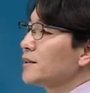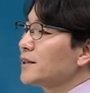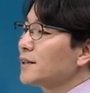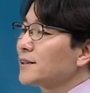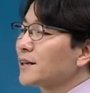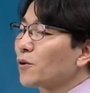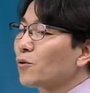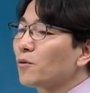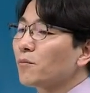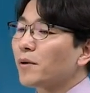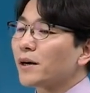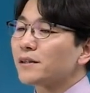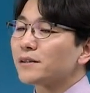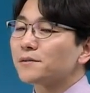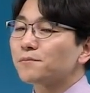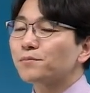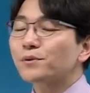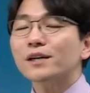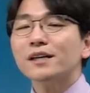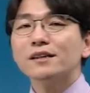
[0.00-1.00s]
이제
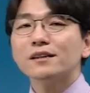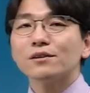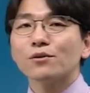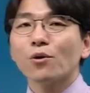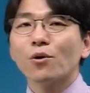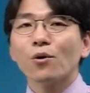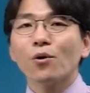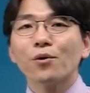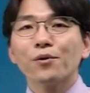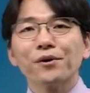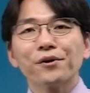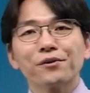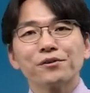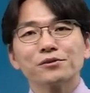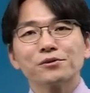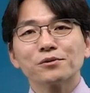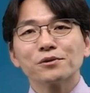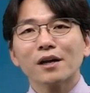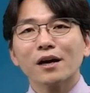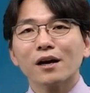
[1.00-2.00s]
제공받은 프린트로 이거를
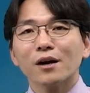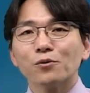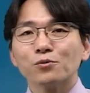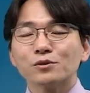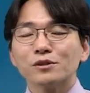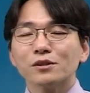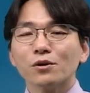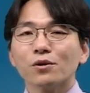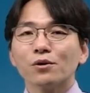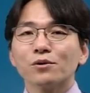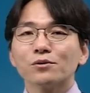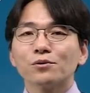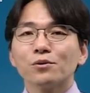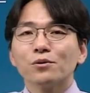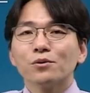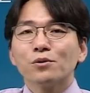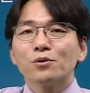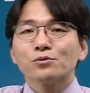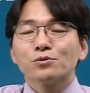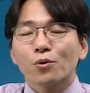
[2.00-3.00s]
또
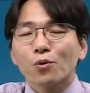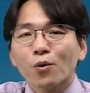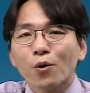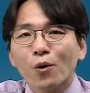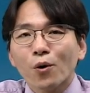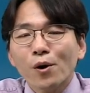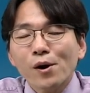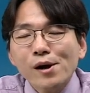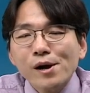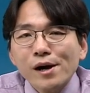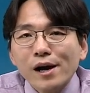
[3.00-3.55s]
따라오셔도 좋고